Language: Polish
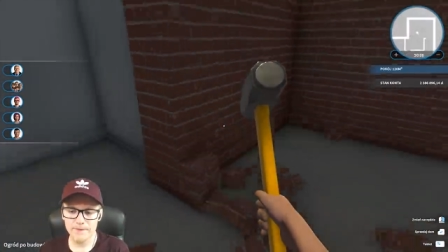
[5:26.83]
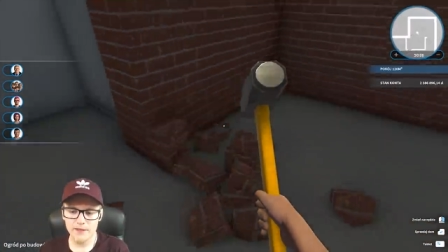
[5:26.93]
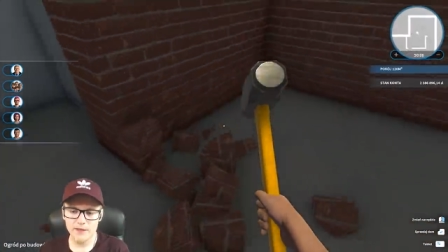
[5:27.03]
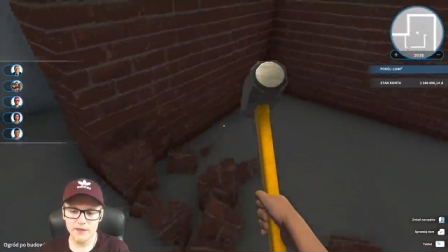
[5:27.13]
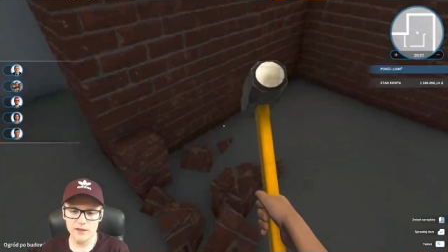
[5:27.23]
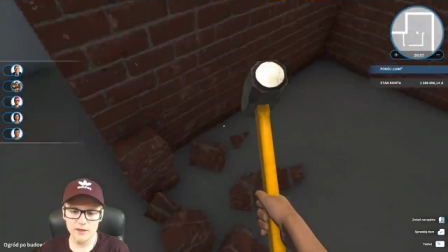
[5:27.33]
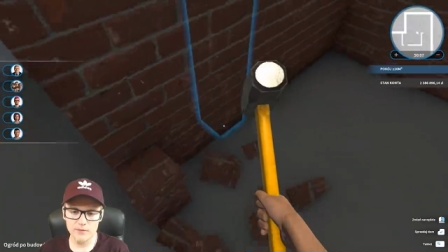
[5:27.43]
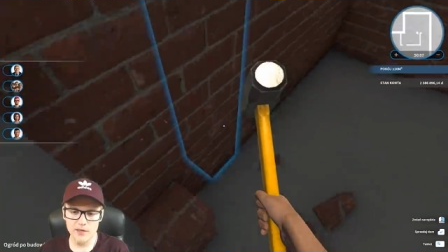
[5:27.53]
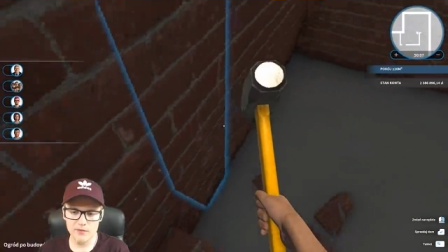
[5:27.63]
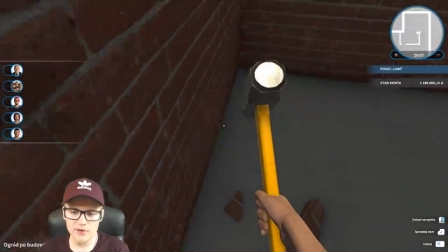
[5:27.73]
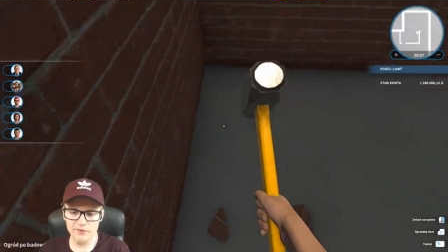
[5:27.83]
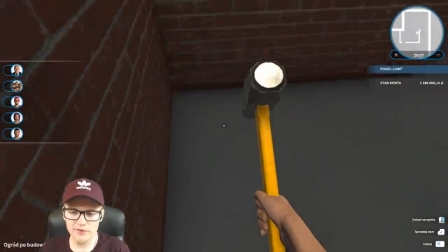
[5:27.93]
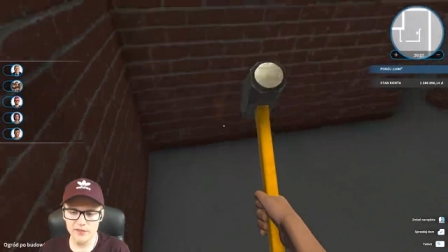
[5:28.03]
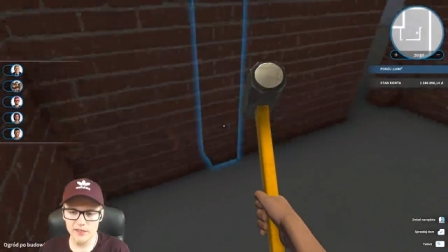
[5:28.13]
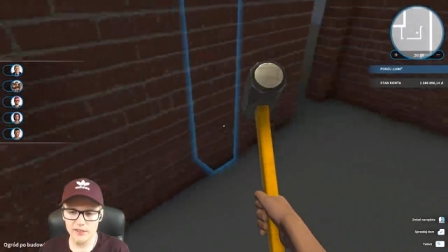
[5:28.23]
E, mała
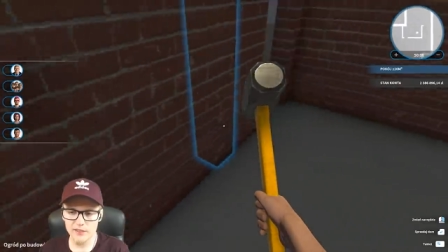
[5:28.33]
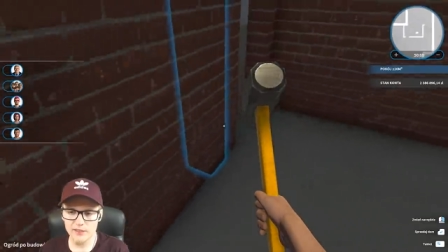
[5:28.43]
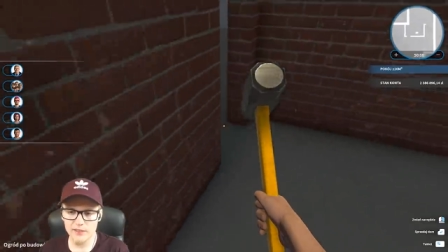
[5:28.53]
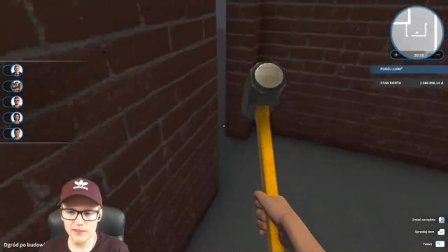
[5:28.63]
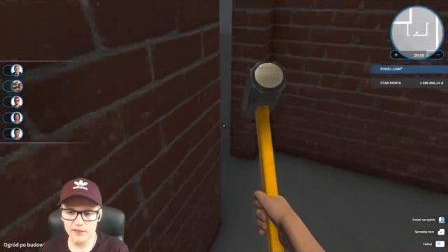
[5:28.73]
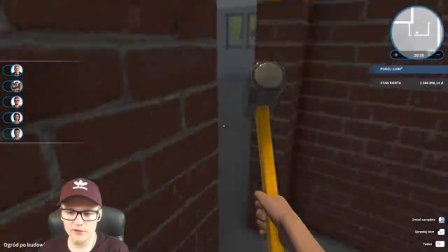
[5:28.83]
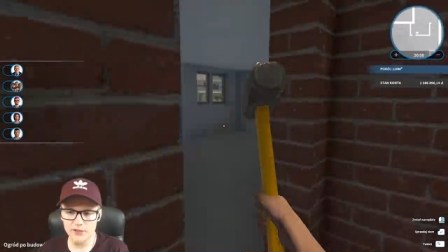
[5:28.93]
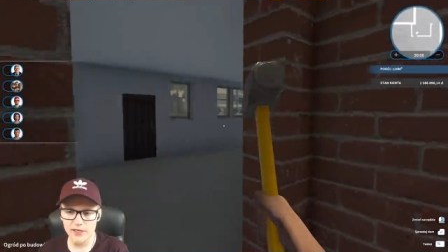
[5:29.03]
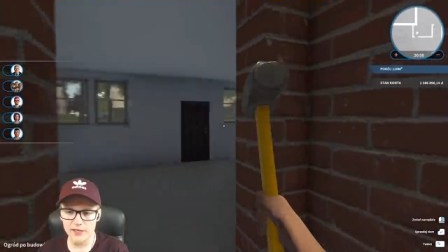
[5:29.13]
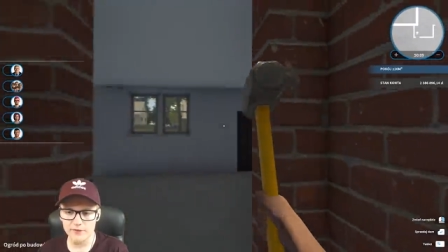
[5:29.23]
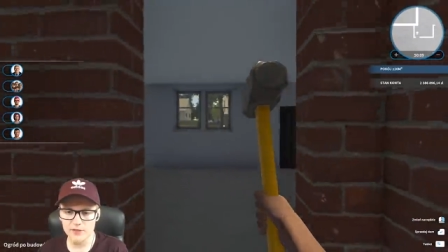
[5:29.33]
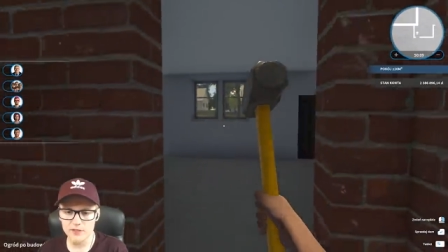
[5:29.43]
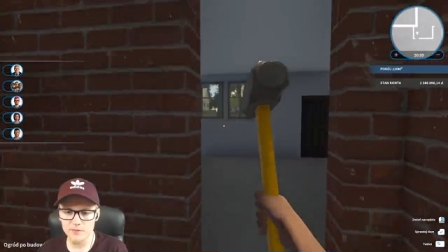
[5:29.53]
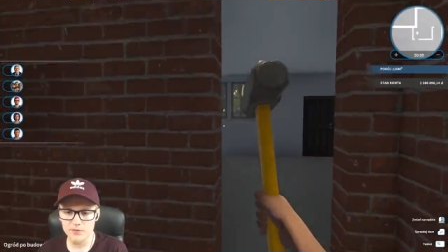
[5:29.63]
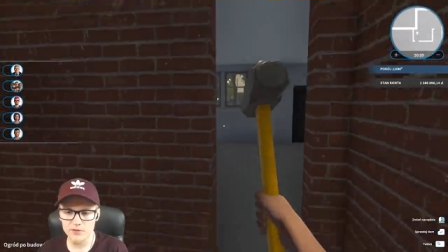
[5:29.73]
wnęka, ok, w
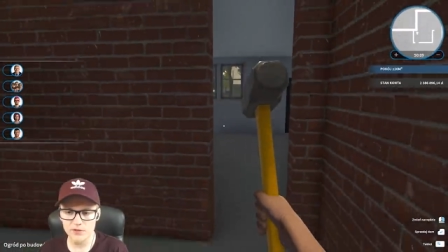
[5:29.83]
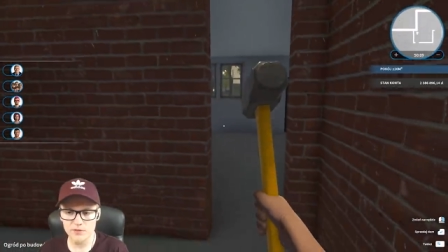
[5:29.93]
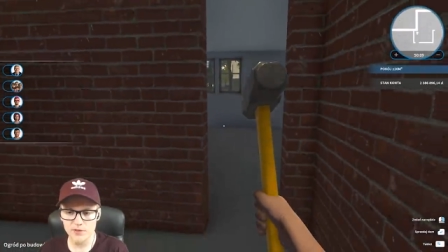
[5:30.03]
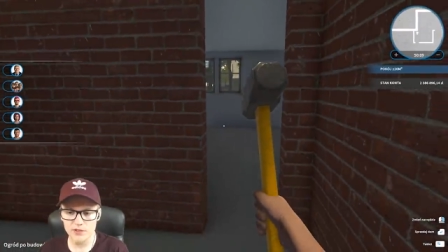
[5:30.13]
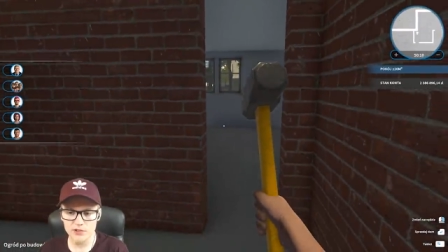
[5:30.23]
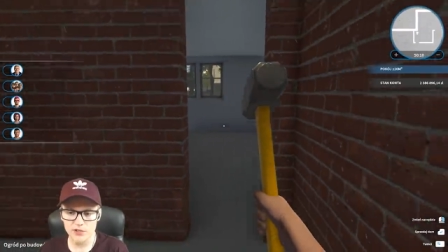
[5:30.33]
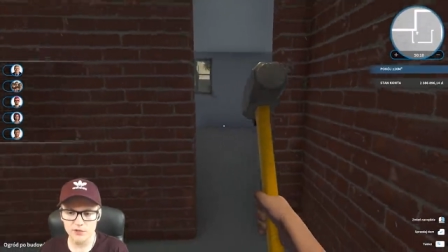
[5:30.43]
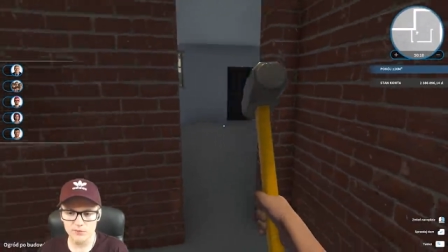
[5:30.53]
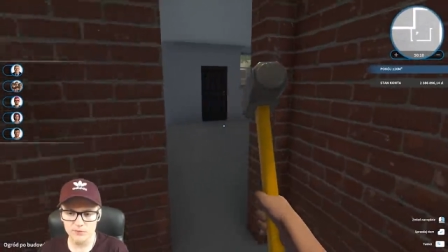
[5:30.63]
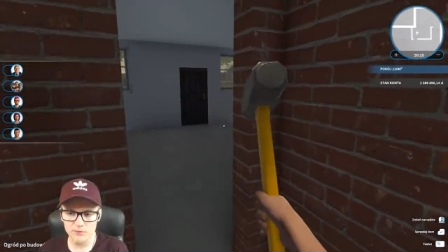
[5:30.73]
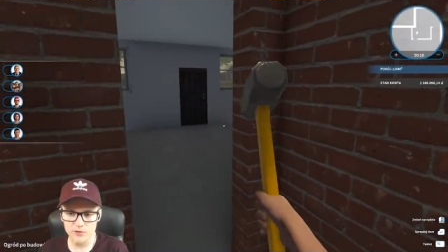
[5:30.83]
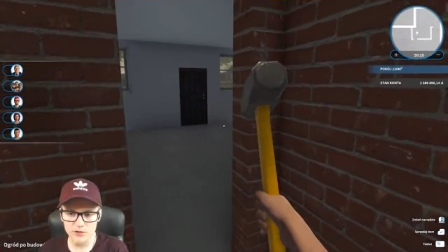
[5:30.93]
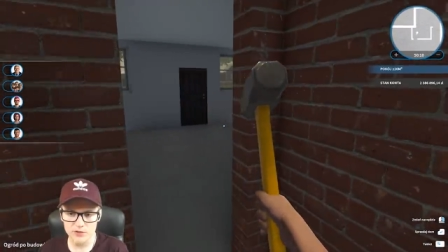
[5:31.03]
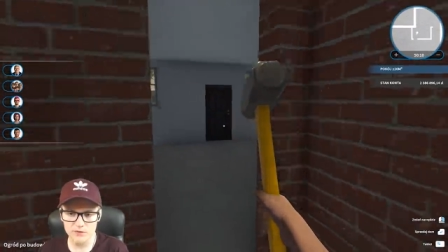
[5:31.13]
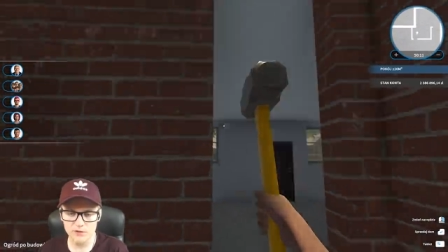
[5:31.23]
ten sposób to chyba jeszcze jedno
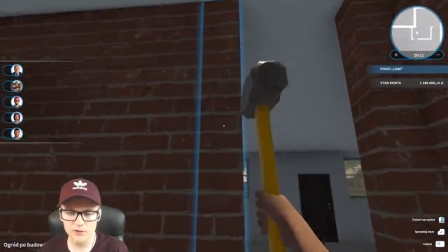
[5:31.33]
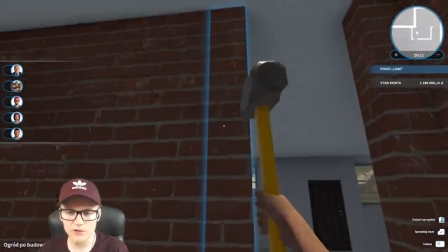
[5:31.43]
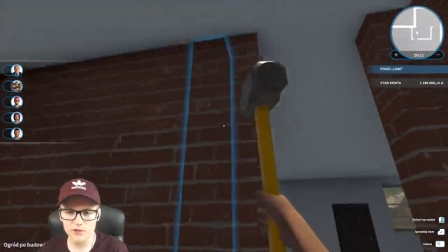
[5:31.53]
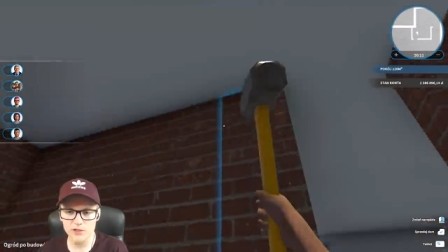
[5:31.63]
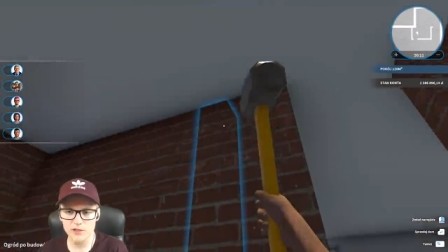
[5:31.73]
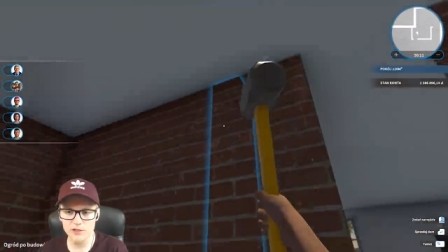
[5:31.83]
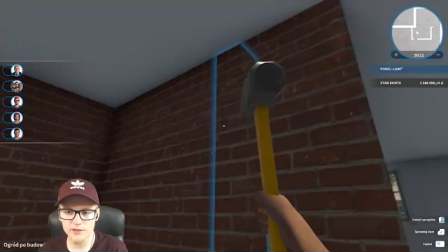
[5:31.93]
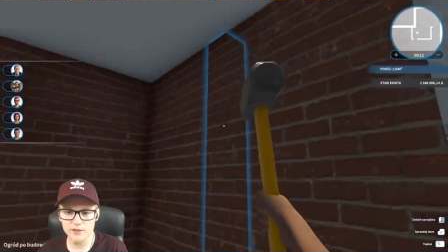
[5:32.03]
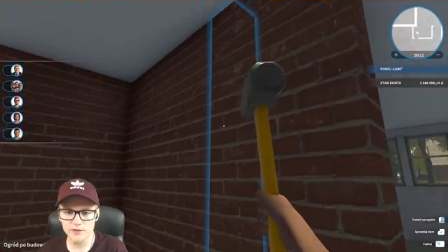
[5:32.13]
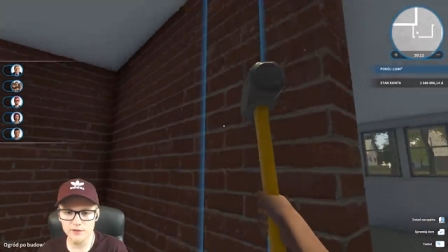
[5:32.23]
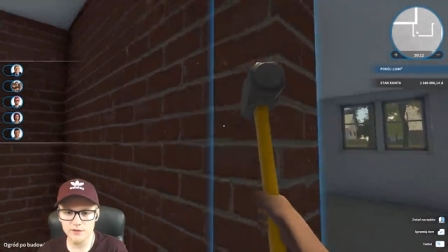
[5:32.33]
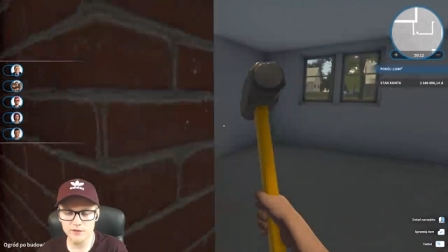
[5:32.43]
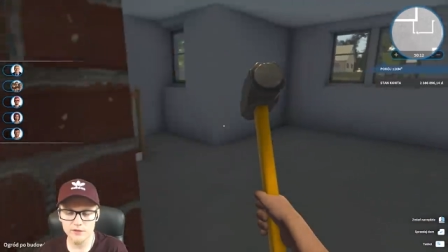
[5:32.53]
muszę zwolnić, nie, na ten...